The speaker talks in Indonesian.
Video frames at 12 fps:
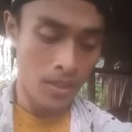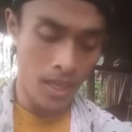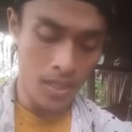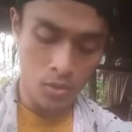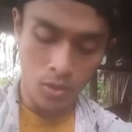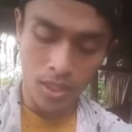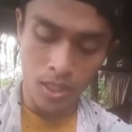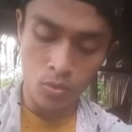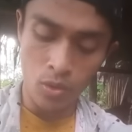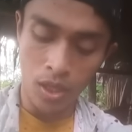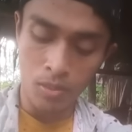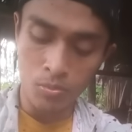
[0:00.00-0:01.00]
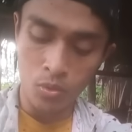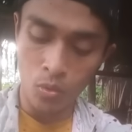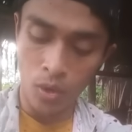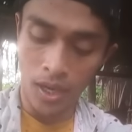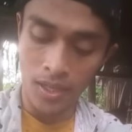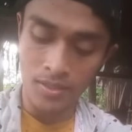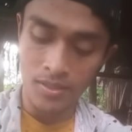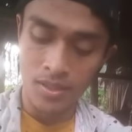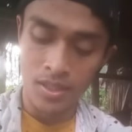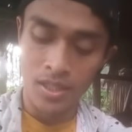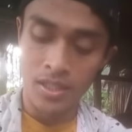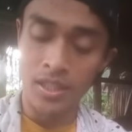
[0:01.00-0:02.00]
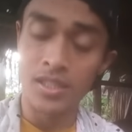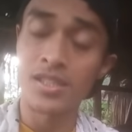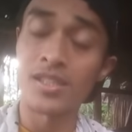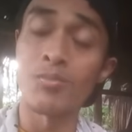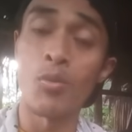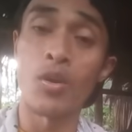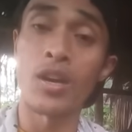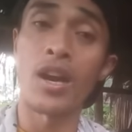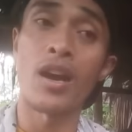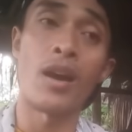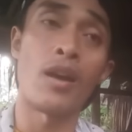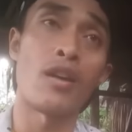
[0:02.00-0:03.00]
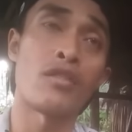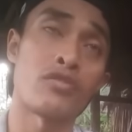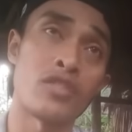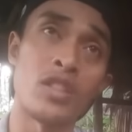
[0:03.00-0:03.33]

Nah, saudaraku dalam Tuhan, ya semoga